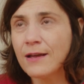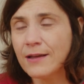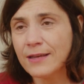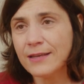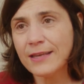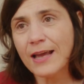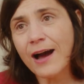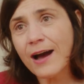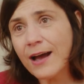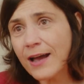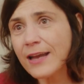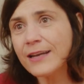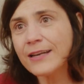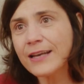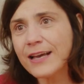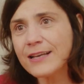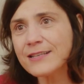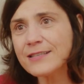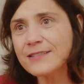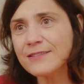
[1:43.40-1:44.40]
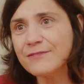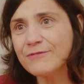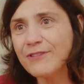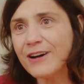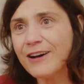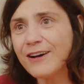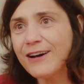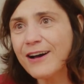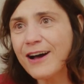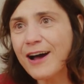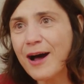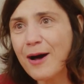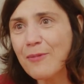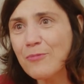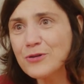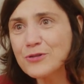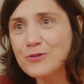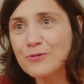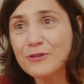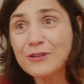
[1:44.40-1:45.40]
ja, ein Kasten war,
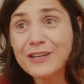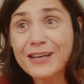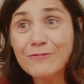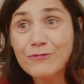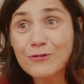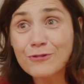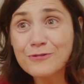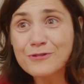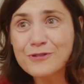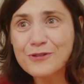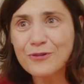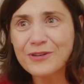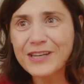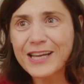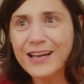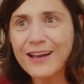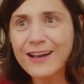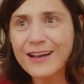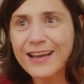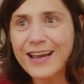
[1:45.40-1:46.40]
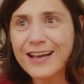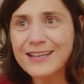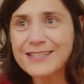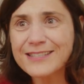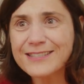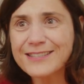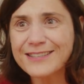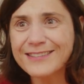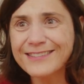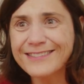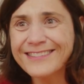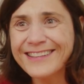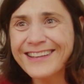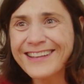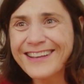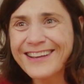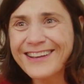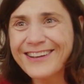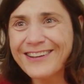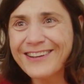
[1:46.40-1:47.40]
aber so ein revolutionärer Kasten,
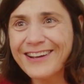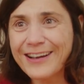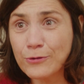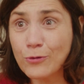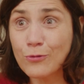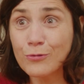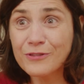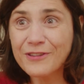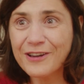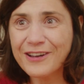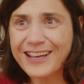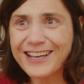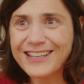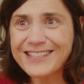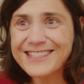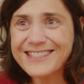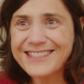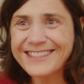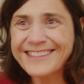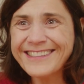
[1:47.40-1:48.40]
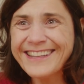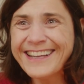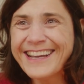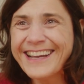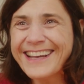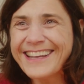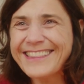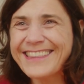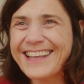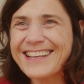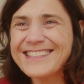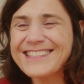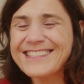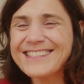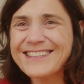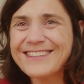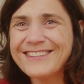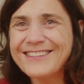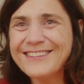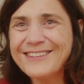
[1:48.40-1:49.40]
äh, ein roter Kasten,
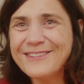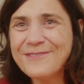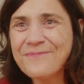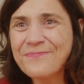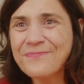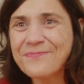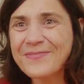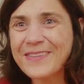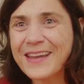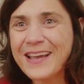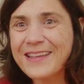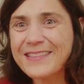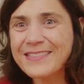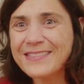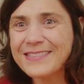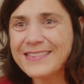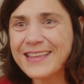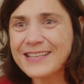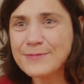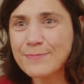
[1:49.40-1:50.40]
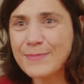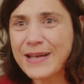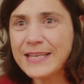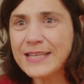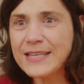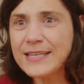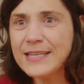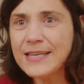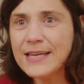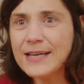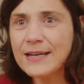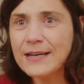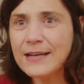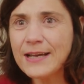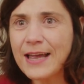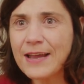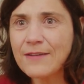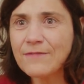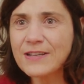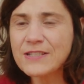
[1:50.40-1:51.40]
dass, ähm, dass man hier
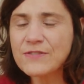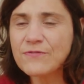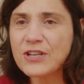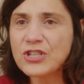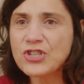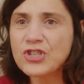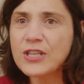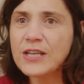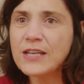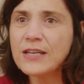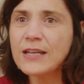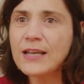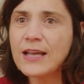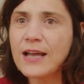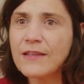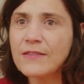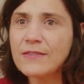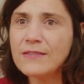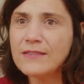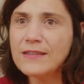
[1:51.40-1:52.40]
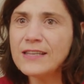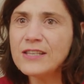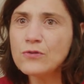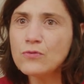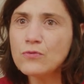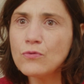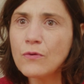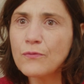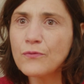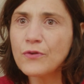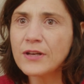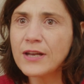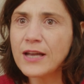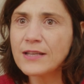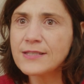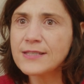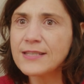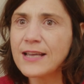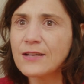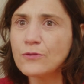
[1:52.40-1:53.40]
etwas verstehen kann, nicht nur von
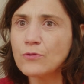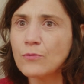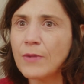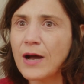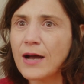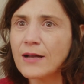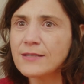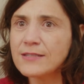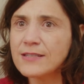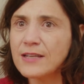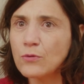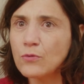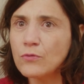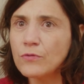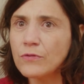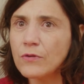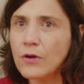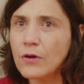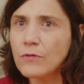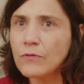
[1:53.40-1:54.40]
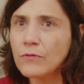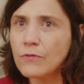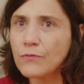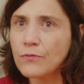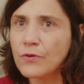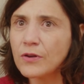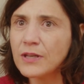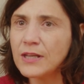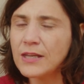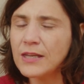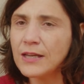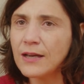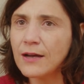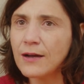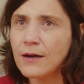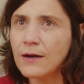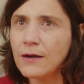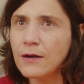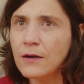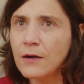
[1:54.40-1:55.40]
der Zeit um 1800, von
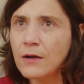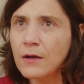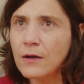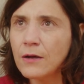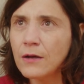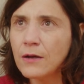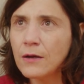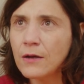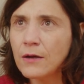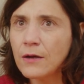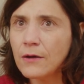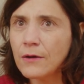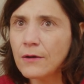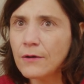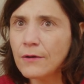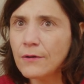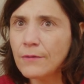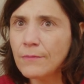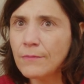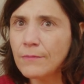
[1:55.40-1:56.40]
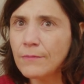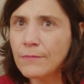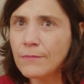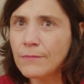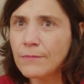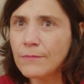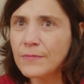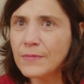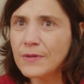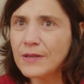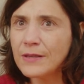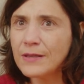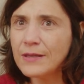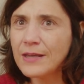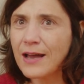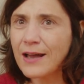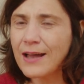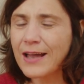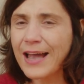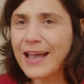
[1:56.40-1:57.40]
ihrer, ähm,
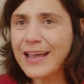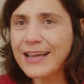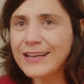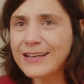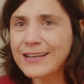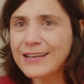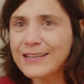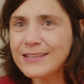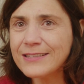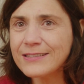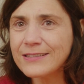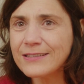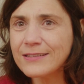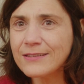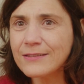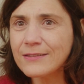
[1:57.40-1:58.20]
ja, eigentlich